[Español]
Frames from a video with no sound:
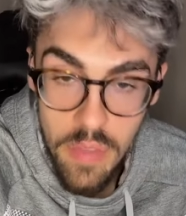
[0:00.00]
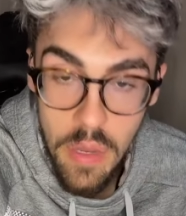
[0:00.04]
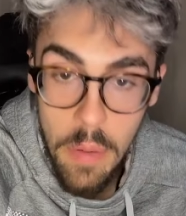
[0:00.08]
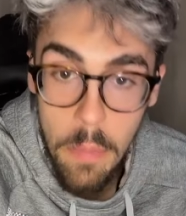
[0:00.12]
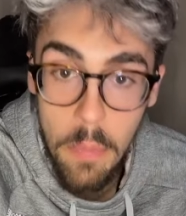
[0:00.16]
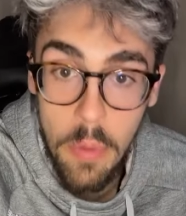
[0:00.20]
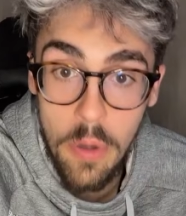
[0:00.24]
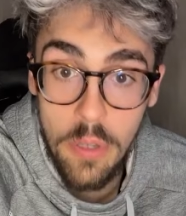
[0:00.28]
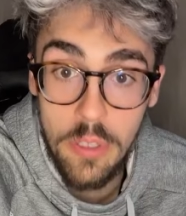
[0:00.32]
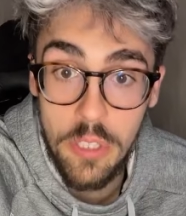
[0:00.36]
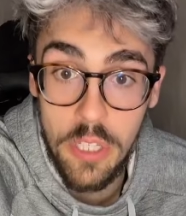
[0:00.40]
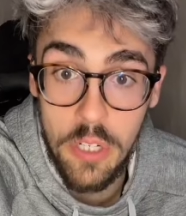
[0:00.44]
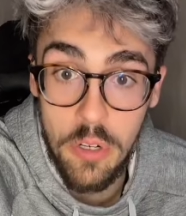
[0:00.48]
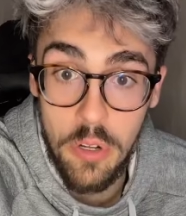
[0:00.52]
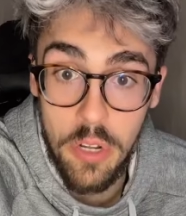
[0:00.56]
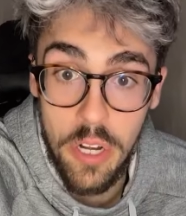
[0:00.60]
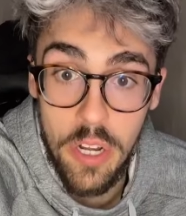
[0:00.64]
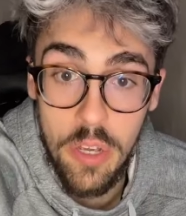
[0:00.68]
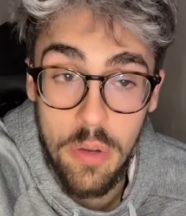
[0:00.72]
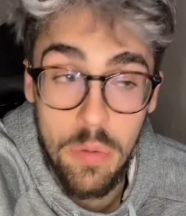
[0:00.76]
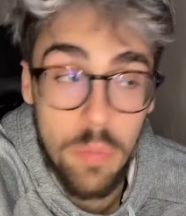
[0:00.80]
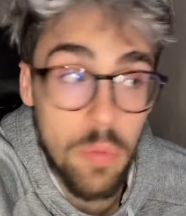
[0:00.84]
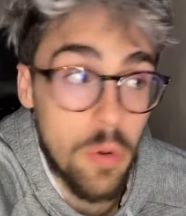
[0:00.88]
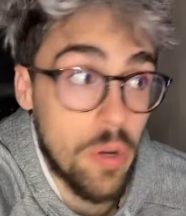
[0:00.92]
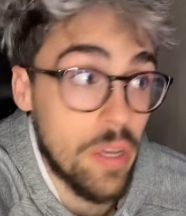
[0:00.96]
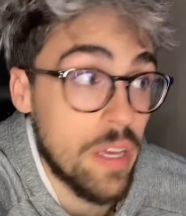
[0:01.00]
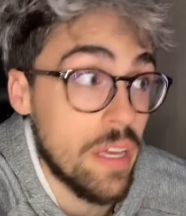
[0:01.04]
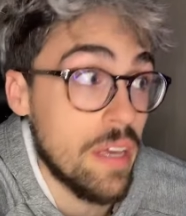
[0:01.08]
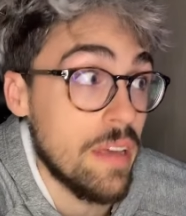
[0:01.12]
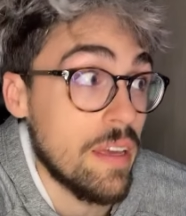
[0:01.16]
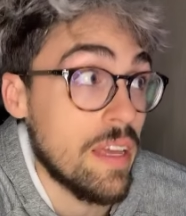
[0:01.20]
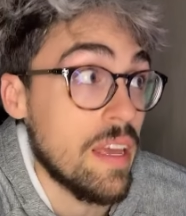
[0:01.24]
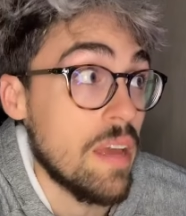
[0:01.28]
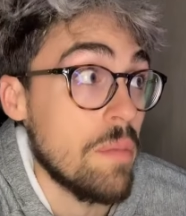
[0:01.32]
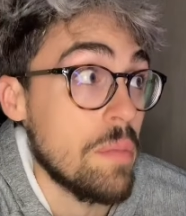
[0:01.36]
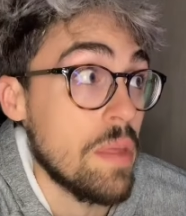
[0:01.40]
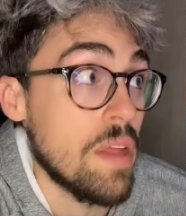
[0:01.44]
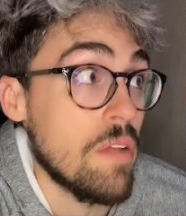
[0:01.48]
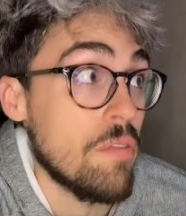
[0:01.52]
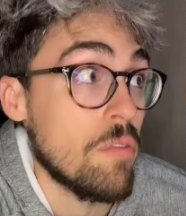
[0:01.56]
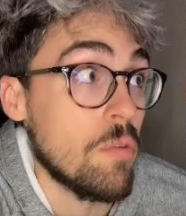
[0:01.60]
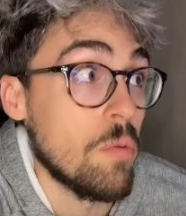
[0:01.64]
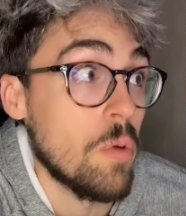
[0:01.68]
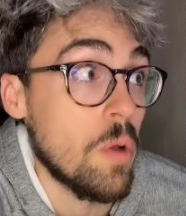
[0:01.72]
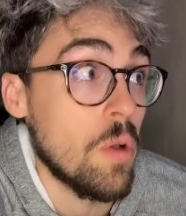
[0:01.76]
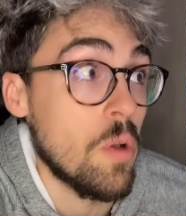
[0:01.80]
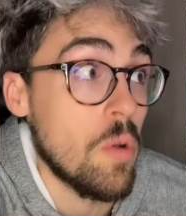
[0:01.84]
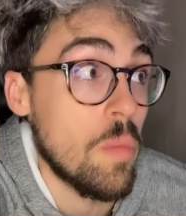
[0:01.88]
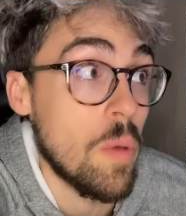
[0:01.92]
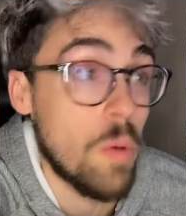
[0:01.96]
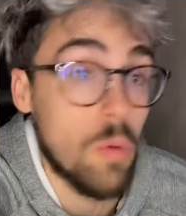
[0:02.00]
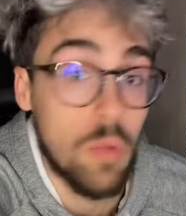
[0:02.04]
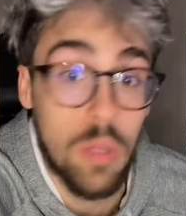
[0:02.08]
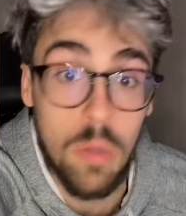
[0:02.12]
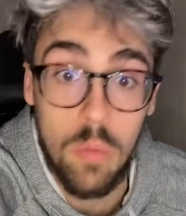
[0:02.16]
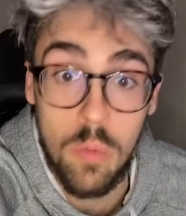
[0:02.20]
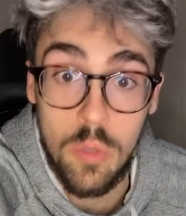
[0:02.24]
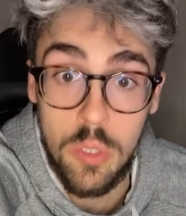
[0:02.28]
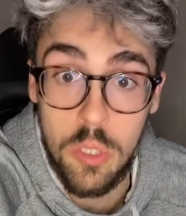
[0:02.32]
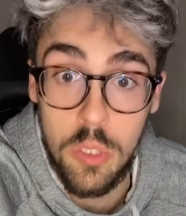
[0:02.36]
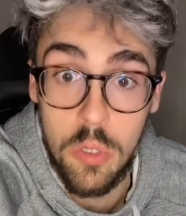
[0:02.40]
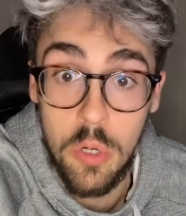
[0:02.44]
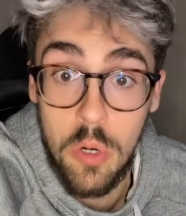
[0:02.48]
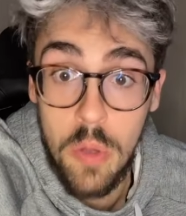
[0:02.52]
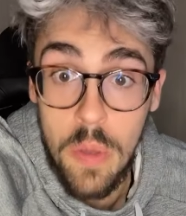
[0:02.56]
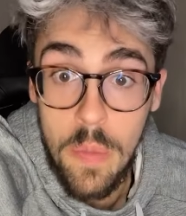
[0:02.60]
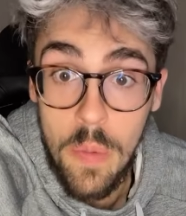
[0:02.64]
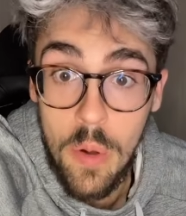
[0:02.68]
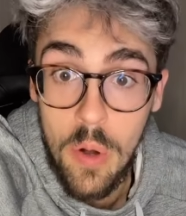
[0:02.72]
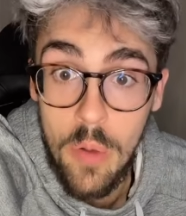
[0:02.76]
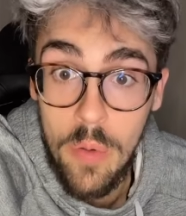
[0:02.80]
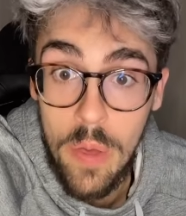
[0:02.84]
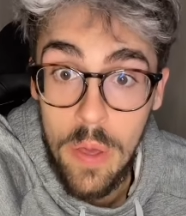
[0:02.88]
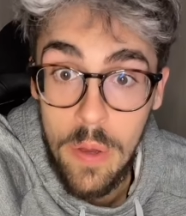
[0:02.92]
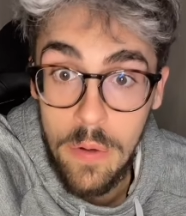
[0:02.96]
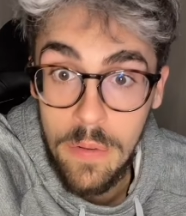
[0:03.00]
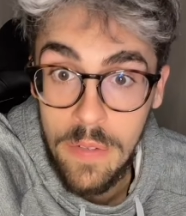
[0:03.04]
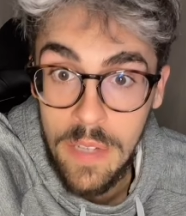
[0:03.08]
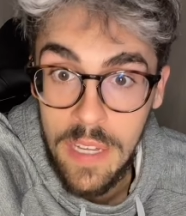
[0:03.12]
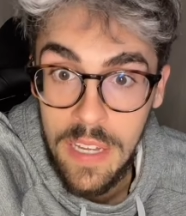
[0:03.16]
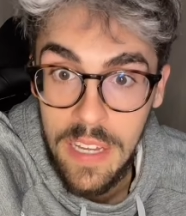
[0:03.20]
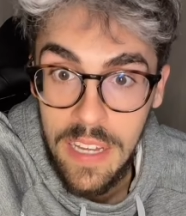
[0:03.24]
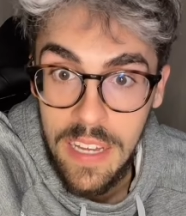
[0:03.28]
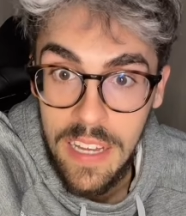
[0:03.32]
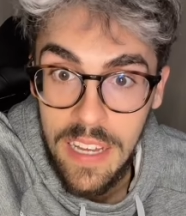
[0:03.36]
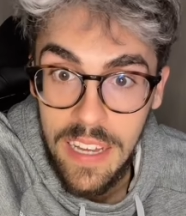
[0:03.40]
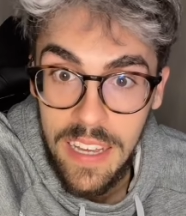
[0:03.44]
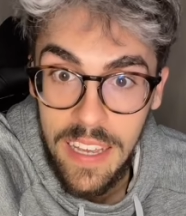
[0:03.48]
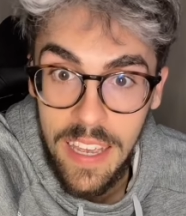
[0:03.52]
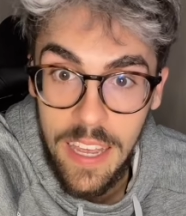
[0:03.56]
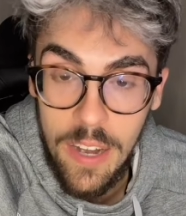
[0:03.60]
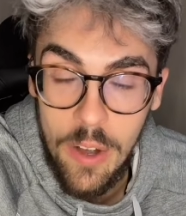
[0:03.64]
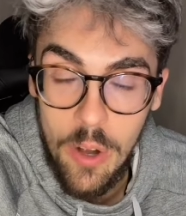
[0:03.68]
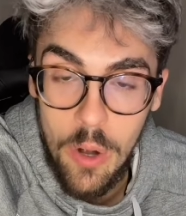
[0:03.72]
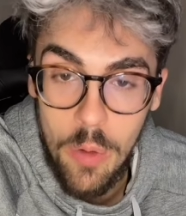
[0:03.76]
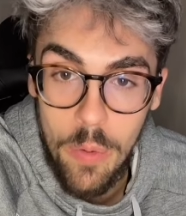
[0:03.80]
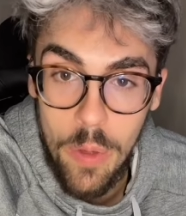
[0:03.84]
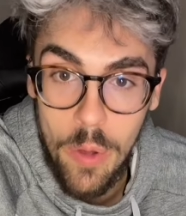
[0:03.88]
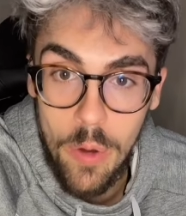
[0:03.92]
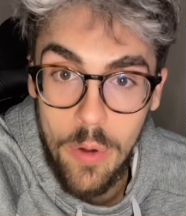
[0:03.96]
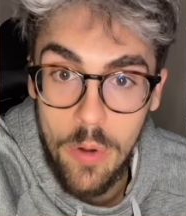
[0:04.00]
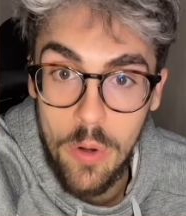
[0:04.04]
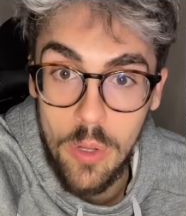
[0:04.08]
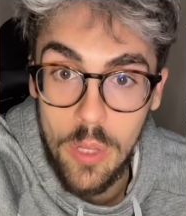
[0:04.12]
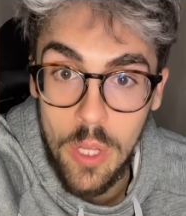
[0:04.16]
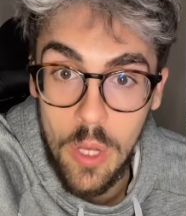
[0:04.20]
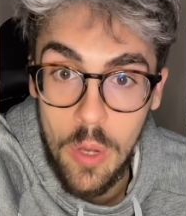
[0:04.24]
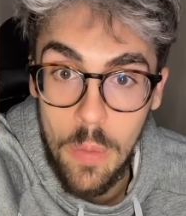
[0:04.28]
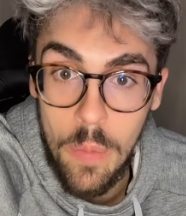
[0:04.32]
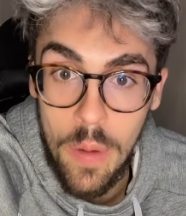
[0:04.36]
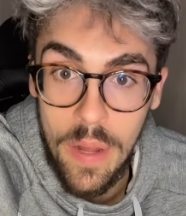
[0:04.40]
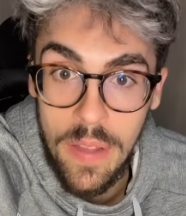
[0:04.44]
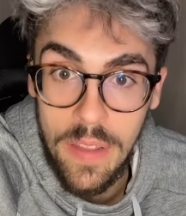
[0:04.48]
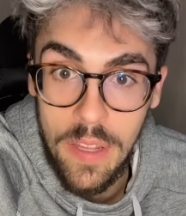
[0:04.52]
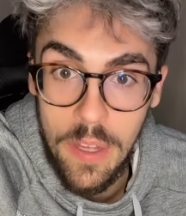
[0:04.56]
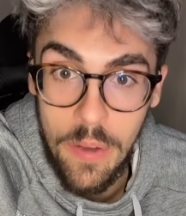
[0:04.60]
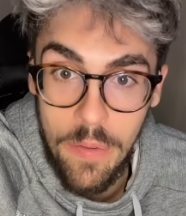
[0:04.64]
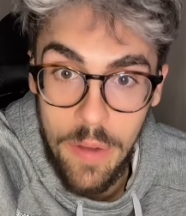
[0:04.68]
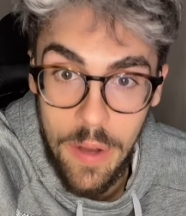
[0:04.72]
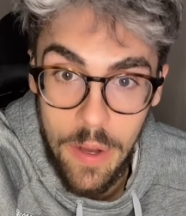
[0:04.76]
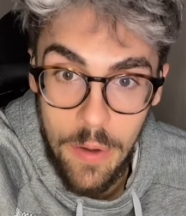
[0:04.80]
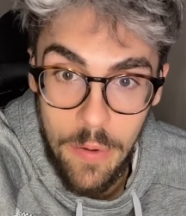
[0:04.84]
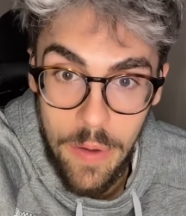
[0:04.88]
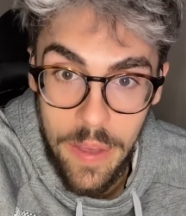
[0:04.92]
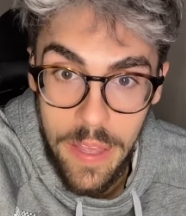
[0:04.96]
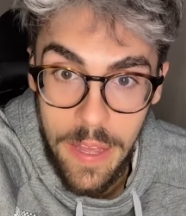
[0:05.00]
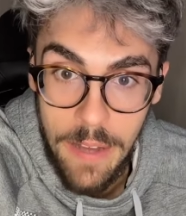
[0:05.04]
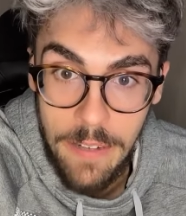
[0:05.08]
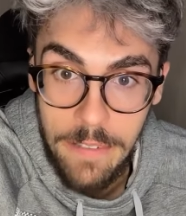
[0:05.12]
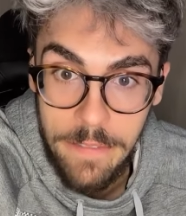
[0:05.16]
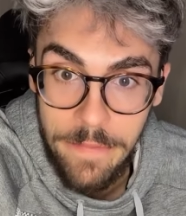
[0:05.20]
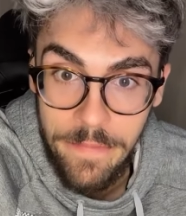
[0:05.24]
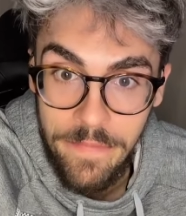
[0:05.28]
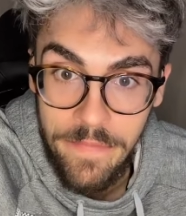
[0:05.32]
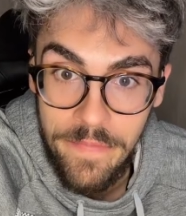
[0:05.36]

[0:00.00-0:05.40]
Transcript: Bueno, si no creo, porque es que a mí el fútbol no me gusta mucho. Lo mismo lo veo que no lo veo. No tengo planteado verlo, vaya.